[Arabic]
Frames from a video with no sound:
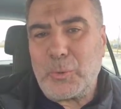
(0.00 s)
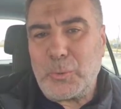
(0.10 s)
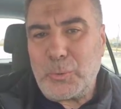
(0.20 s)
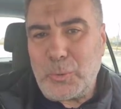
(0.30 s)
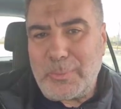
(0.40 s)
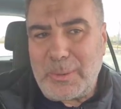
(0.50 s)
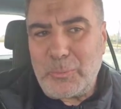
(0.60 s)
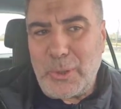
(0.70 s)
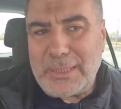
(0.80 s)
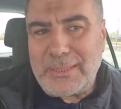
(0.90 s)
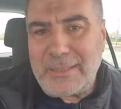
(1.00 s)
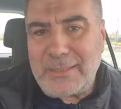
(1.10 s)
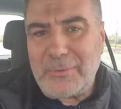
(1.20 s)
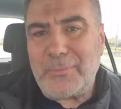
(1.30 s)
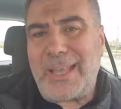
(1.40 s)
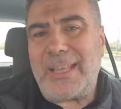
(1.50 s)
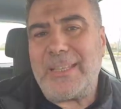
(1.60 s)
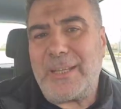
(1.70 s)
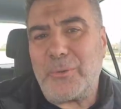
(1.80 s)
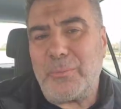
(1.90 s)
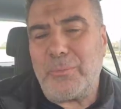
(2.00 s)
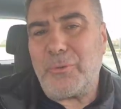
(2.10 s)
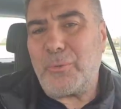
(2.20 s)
كنتم أمواتا فأحياكم